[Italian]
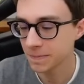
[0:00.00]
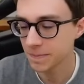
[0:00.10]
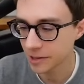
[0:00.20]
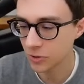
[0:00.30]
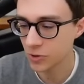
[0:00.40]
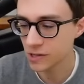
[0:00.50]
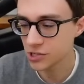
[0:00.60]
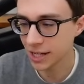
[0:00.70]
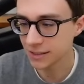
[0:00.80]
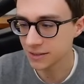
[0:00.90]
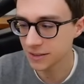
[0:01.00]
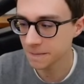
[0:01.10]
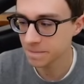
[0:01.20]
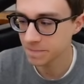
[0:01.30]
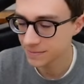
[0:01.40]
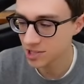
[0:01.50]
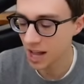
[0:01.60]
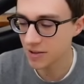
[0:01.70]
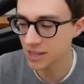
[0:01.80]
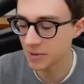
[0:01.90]
Per alcuni in chat? Cioè,
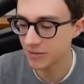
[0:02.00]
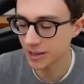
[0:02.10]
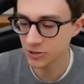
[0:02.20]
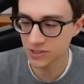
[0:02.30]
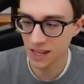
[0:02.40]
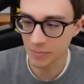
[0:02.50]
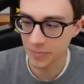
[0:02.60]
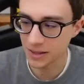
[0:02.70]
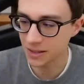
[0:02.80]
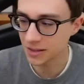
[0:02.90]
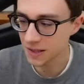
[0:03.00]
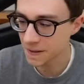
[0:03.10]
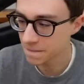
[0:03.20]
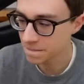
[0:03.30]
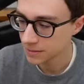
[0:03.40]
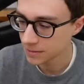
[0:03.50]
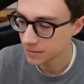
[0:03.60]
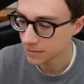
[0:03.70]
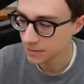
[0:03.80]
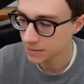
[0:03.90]
avete mai fatto stampe 3D?
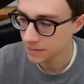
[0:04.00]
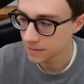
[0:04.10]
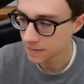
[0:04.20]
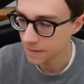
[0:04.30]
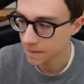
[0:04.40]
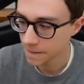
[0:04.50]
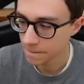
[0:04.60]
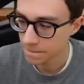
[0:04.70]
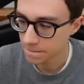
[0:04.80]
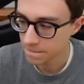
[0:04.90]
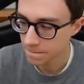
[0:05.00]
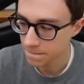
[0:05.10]
Stai andando bene.